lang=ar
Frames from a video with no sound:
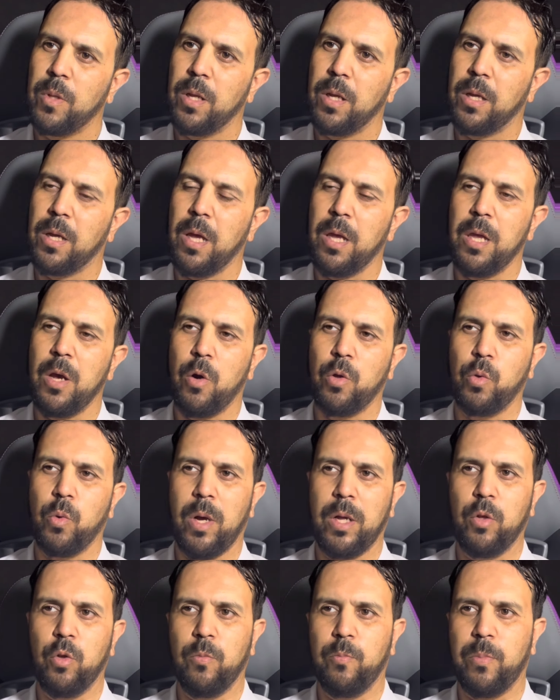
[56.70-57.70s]
كياخد
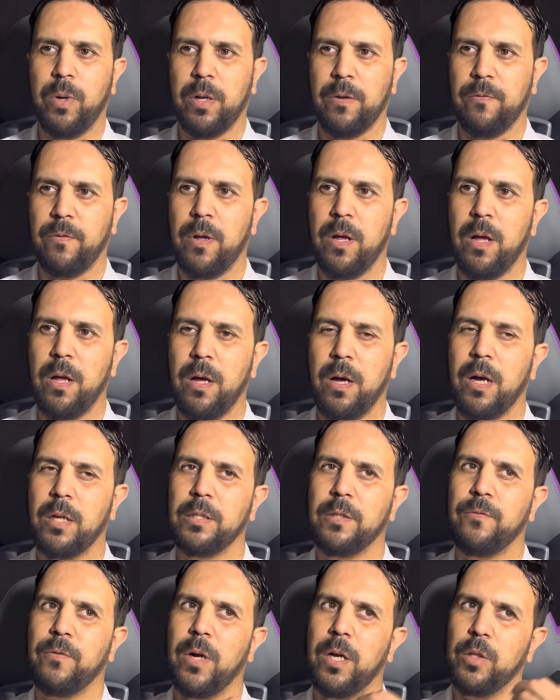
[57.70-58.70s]
واحد لو بارفان
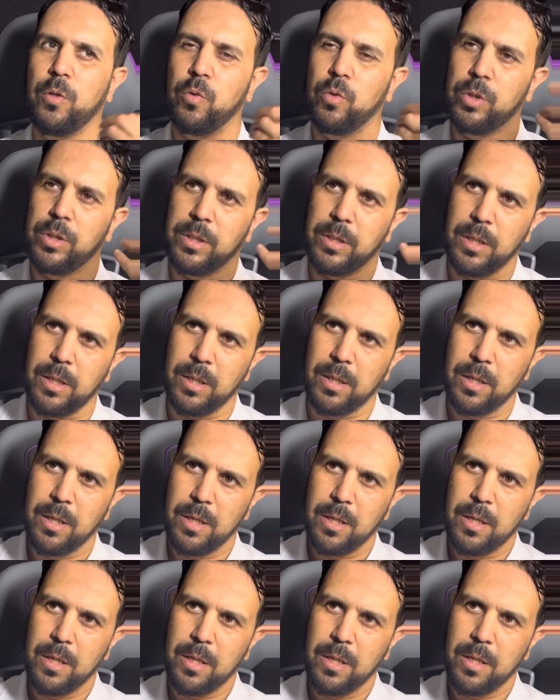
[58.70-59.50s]
غادي في واحد لو ستيل